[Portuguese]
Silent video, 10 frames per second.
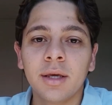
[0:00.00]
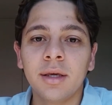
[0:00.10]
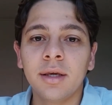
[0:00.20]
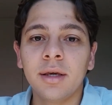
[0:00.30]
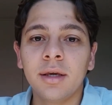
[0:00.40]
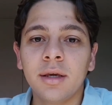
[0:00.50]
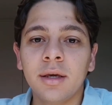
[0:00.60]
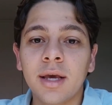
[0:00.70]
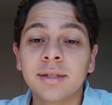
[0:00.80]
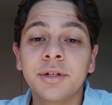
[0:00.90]

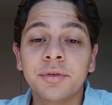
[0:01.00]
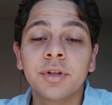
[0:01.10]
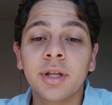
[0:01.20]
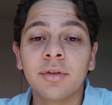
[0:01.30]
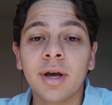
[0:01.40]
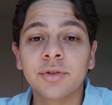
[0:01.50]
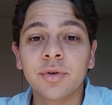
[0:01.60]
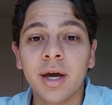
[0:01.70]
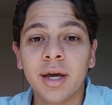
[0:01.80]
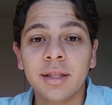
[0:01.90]
E esse dividendo é a
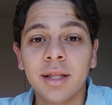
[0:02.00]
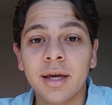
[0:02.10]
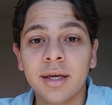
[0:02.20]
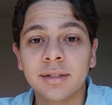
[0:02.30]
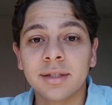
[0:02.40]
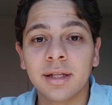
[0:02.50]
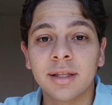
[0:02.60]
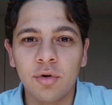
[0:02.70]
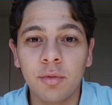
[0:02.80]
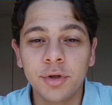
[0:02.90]
sua renda extra.
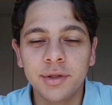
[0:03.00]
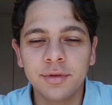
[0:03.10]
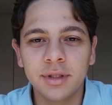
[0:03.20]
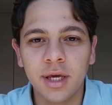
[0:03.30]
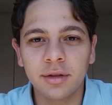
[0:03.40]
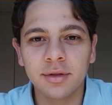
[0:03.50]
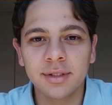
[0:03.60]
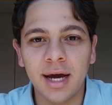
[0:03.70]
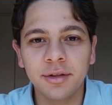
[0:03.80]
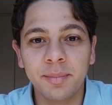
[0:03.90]
Como o dividendo
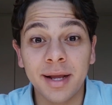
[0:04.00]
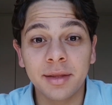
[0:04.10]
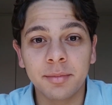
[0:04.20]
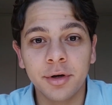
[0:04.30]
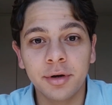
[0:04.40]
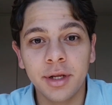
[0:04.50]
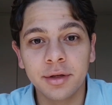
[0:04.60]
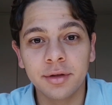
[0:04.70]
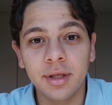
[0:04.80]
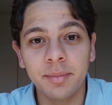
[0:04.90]
sai do patrimônio
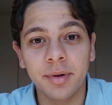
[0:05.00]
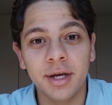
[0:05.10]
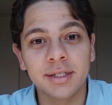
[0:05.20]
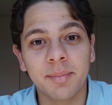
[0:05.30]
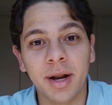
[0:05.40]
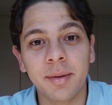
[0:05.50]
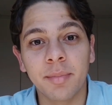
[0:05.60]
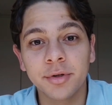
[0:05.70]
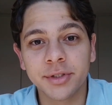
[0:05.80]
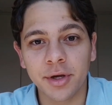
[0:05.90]
líquido da empresa para ir
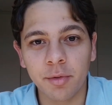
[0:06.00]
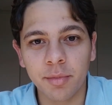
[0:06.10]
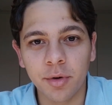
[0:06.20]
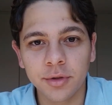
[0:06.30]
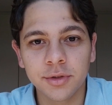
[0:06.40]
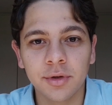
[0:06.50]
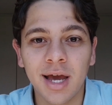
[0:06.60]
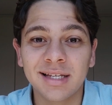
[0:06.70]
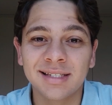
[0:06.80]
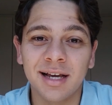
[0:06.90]
para o seu bolso,
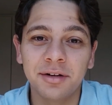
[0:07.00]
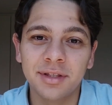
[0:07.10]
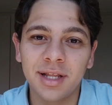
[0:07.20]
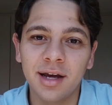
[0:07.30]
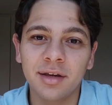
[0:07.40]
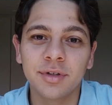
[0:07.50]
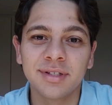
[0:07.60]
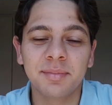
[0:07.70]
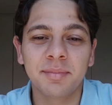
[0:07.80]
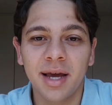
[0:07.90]
é salutar que
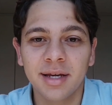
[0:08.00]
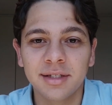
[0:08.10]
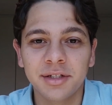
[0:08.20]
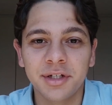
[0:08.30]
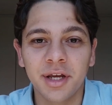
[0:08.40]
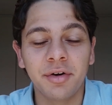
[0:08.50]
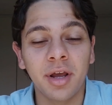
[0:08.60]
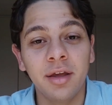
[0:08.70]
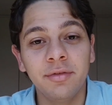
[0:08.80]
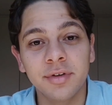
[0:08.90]
você pegue esse dinheiro e
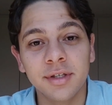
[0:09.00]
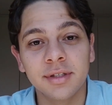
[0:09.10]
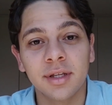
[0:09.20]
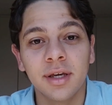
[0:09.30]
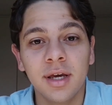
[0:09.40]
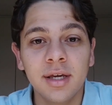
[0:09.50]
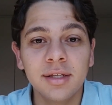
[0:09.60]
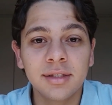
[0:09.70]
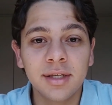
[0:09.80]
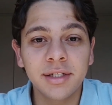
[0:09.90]
reinvista
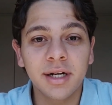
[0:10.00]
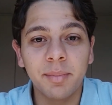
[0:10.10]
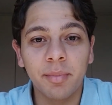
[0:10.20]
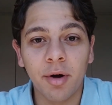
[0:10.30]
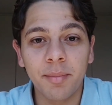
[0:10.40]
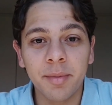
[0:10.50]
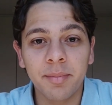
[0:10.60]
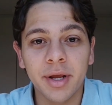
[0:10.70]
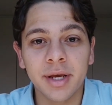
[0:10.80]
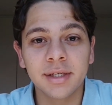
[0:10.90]
seja na própria
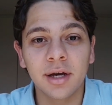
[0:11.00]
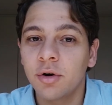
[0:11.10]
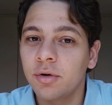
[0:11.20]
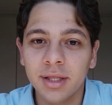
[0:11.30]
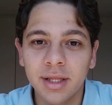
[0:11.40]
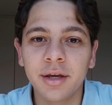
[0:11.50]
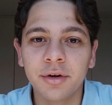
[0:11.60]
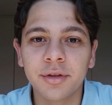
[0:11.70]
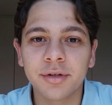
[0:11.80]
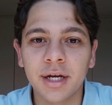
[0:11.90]
empresa ou até em
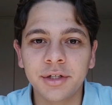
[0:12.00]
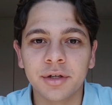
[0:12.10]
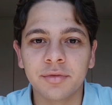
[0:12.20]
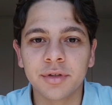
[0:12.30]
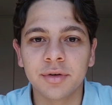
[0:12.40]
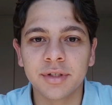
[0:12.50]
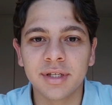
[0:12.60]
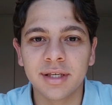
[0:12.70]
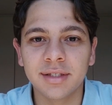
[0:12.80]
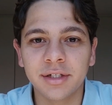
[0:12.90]
outros ativos que
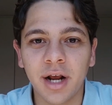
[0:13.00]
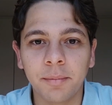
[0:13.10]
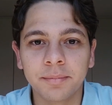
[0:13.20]
você desejar.